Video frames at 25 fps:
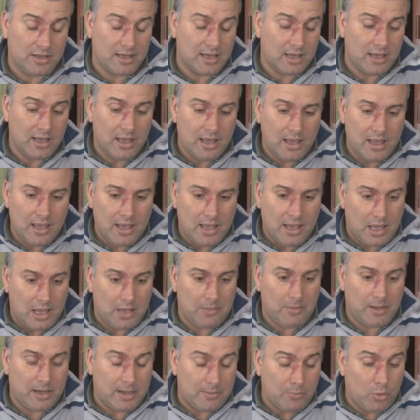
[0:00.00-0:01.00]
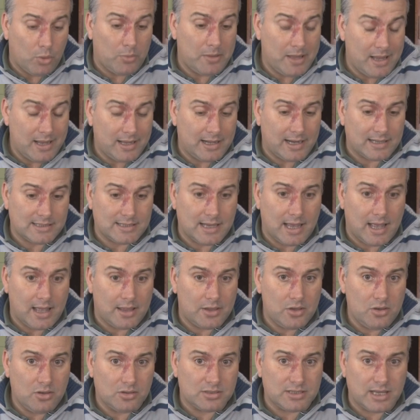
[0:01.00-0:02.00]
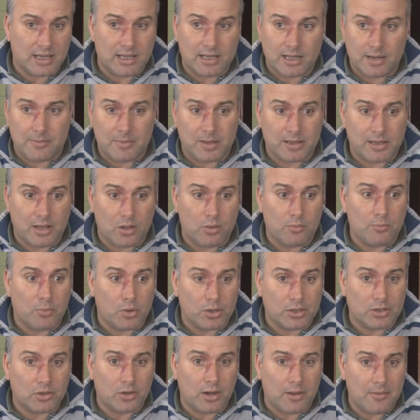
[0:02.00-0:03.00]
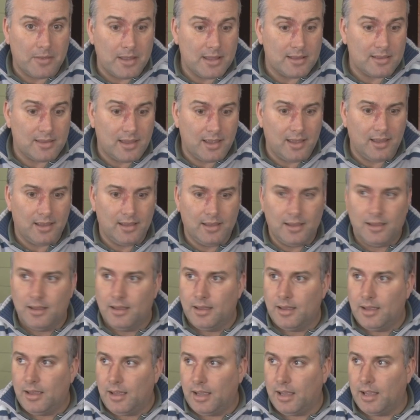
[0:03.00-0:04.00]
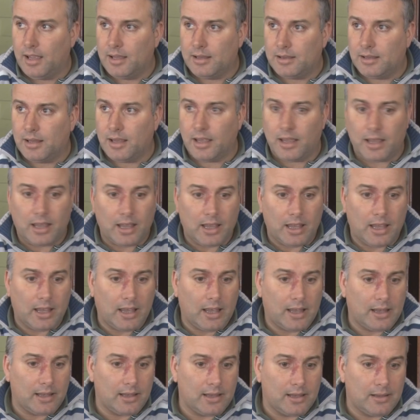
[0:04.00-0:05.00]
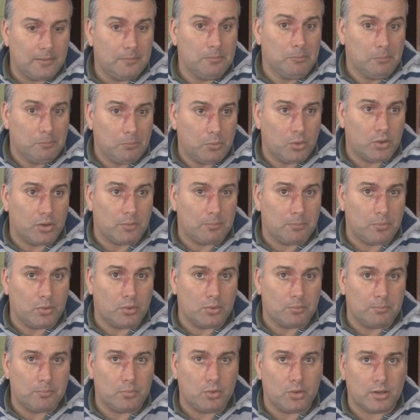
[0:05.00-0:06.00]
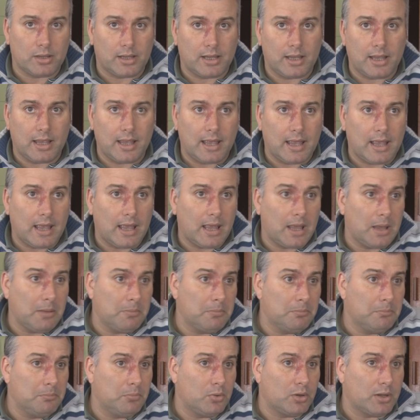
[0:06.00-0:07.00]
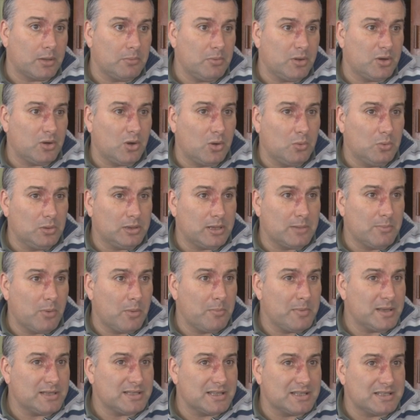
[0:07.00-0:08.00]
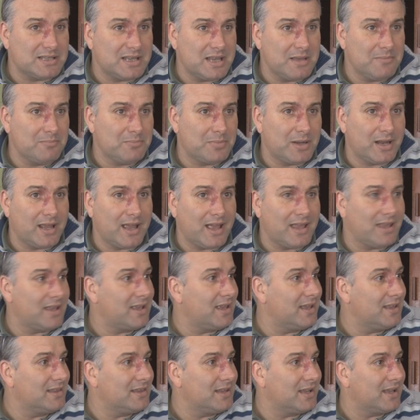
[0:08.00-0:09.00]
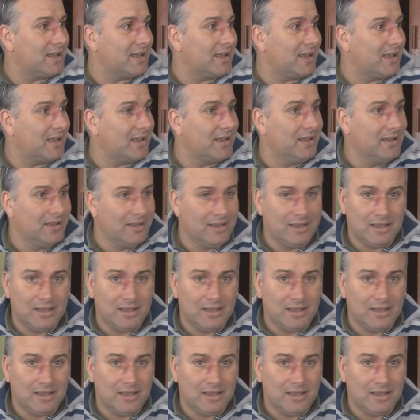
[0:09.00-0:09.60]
y venimos bien, gracias a Dios, se ha incrementado un poquito la venta este, por, por, porque, porque bueno, en los últimos meses siempre hay gente que,